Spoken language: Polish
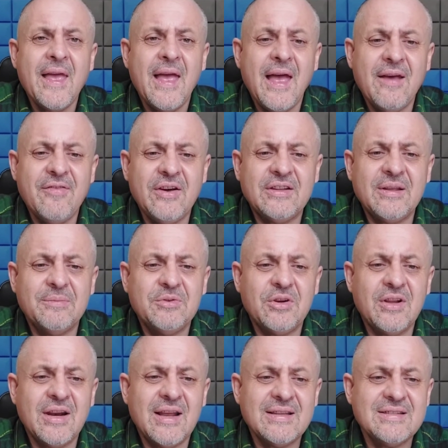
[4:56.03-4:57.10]
Efektem
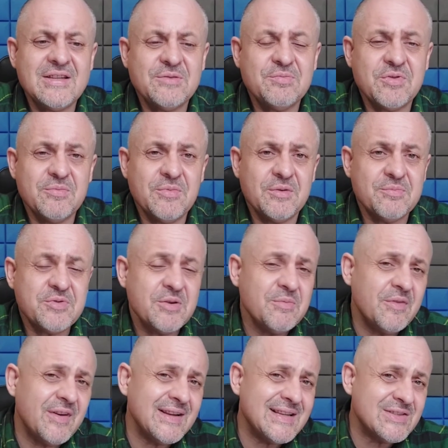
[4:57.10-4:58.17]
tolerancji jest
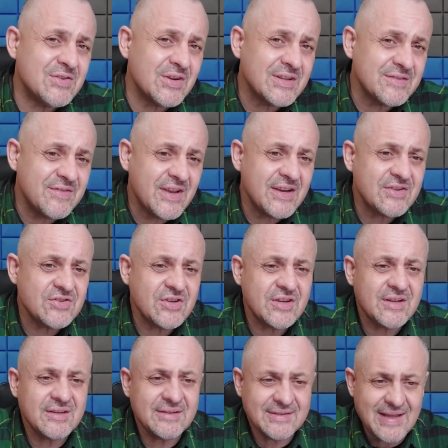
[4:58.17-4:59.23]
przyjmowanie coraz
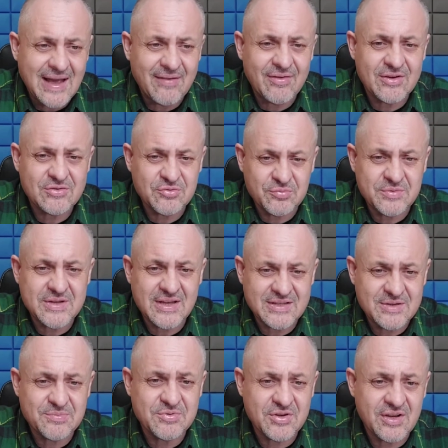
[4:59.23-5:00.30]
większych dawek
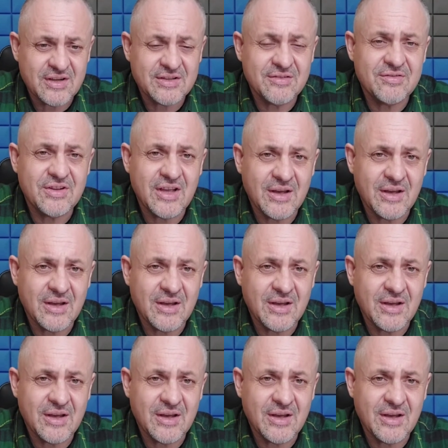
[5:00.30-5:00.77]
substancji psychoaktywnej,